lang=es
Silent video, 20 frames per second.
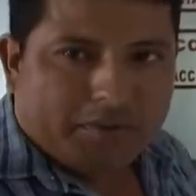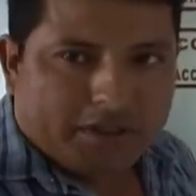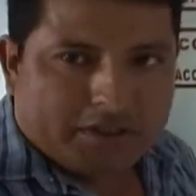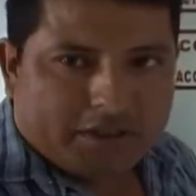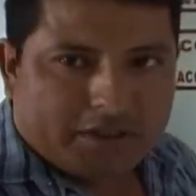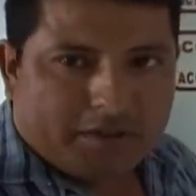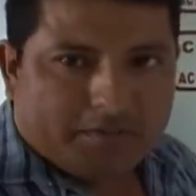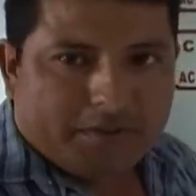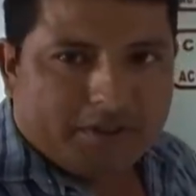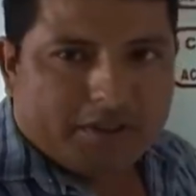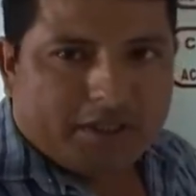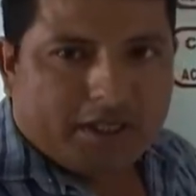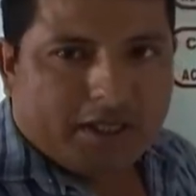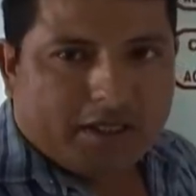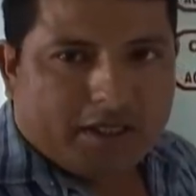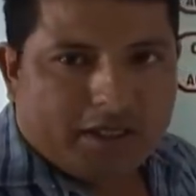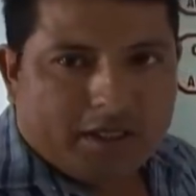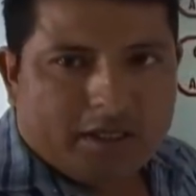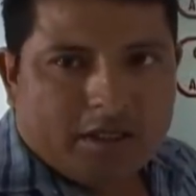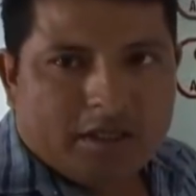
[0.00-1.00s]
precisamente
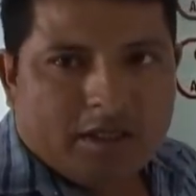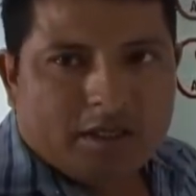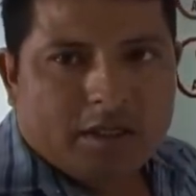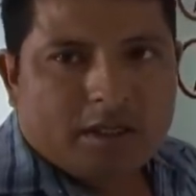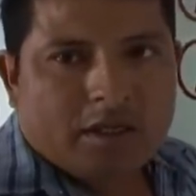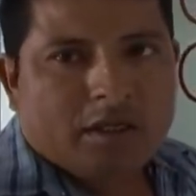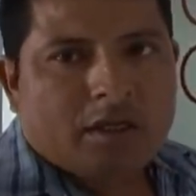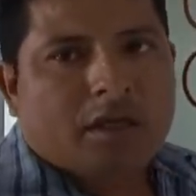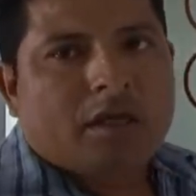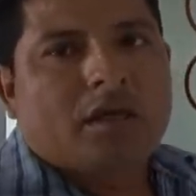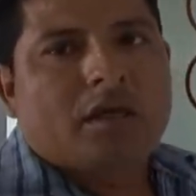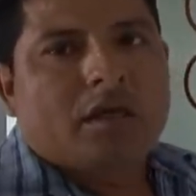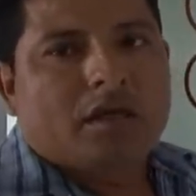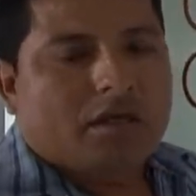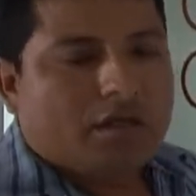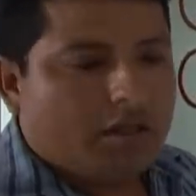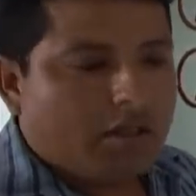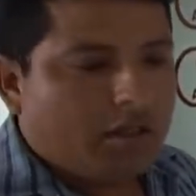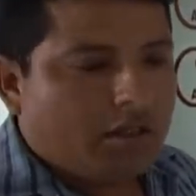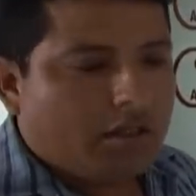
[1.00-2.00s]
aquí
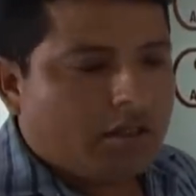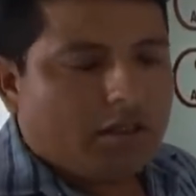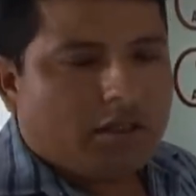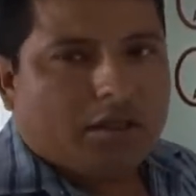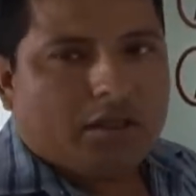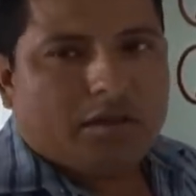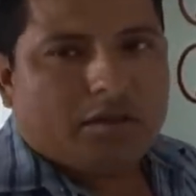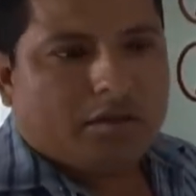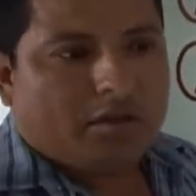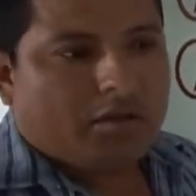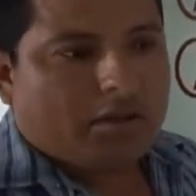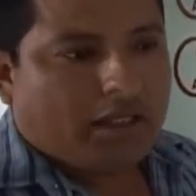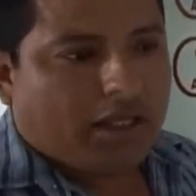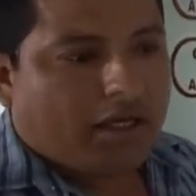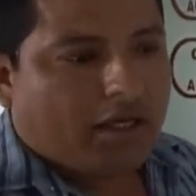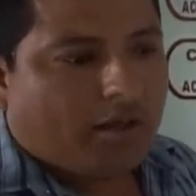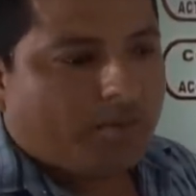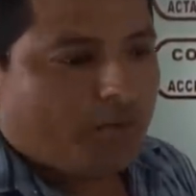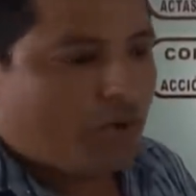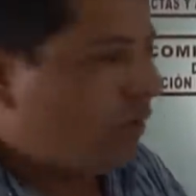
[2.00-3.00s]
y le
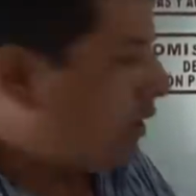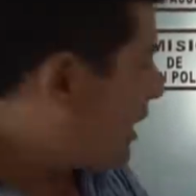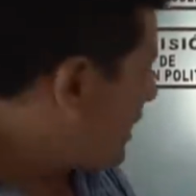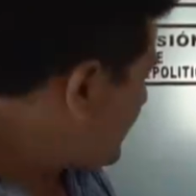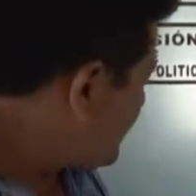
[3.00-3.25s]
cambió